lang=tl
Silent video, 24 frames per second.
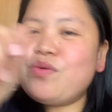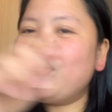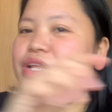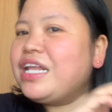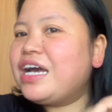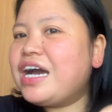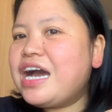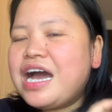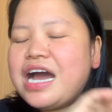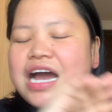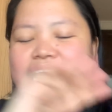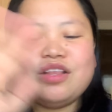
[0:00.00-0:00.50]

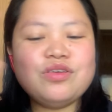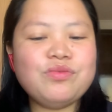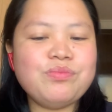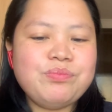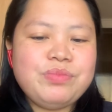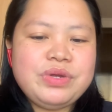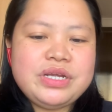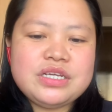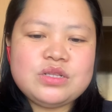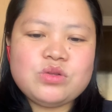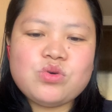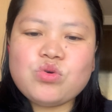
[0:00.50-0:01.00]
Walang halong
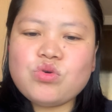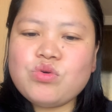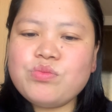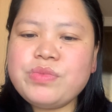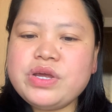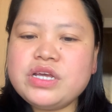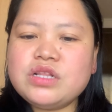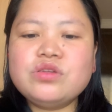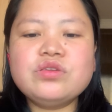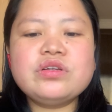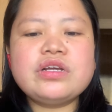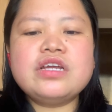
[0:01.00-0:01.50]
biro. Kung
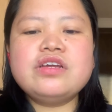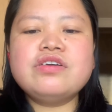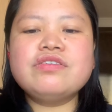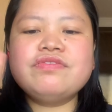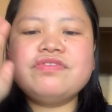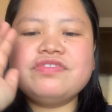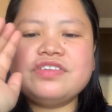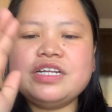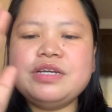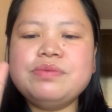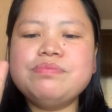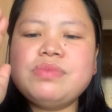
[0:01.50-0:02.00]
meron kayong
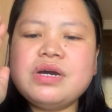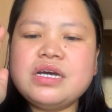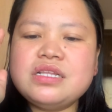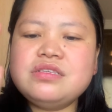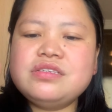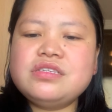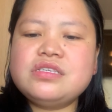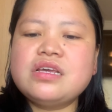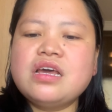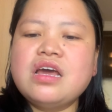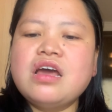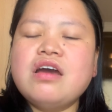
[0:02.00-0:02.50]
free
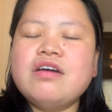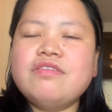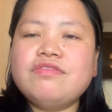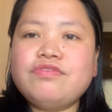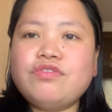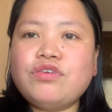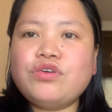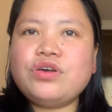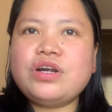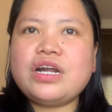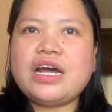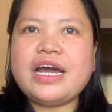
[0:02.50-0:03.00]
buds
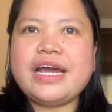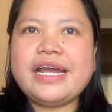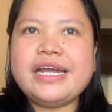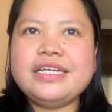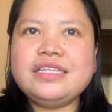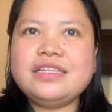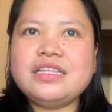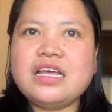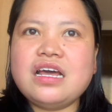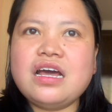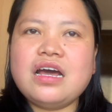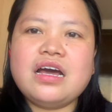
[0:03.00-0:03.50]
for i
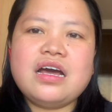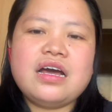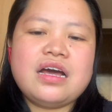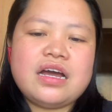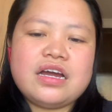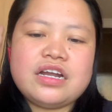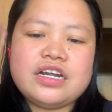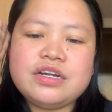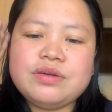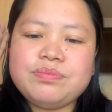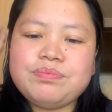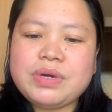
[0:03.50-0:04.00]
na
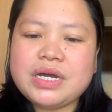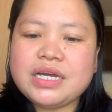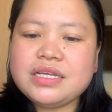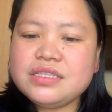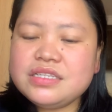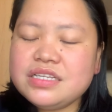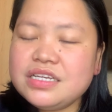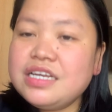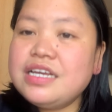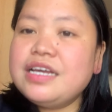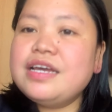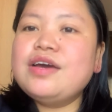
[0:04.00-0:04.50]

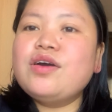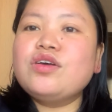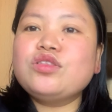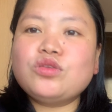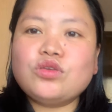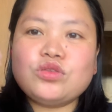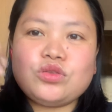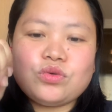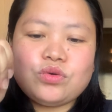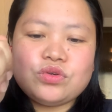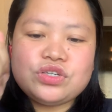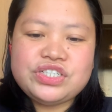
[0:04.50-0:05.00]
airpad,
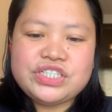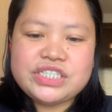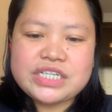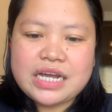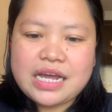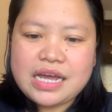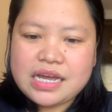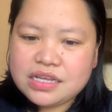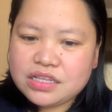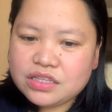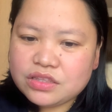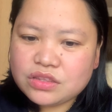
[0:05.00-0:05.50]
totoo
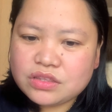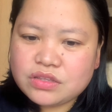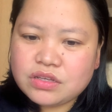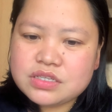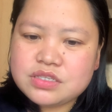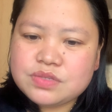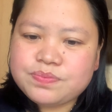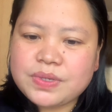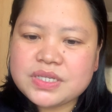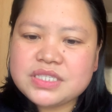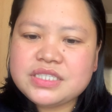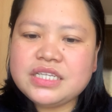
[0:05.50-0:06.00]
siya.
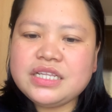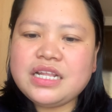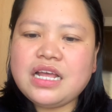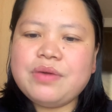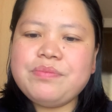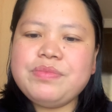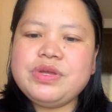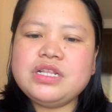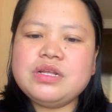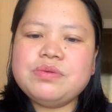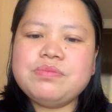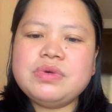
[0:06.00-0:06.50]
Tapos pag
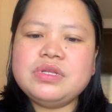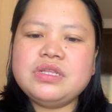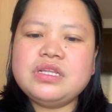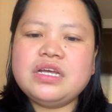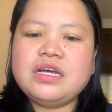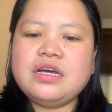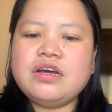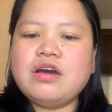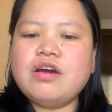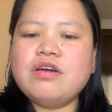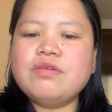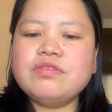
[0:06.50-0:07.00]
sinabi naman na
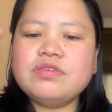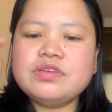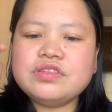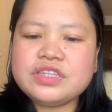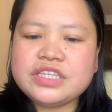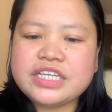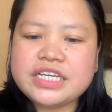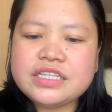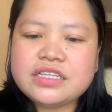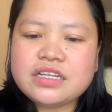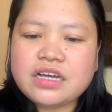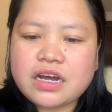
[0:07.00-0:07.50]

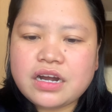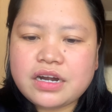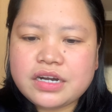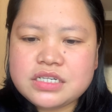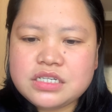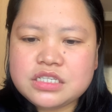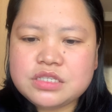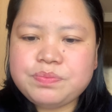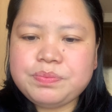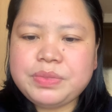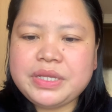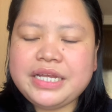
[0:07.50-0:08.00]
10
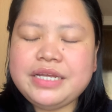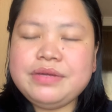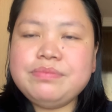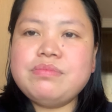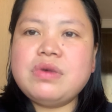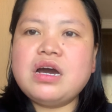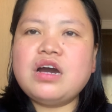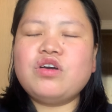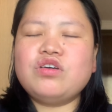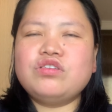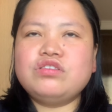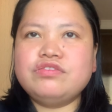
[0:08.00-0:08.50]
hours
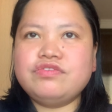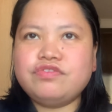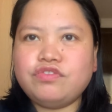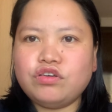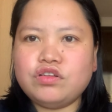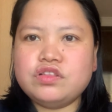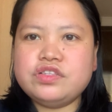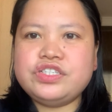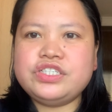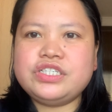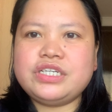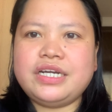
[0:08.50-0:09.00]
playback on
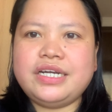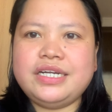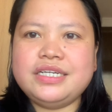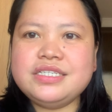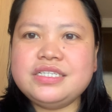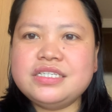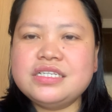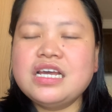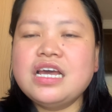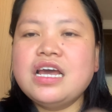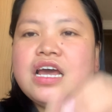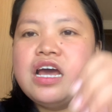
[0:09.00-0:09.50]
full
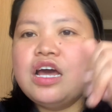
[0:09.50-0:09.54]
charge.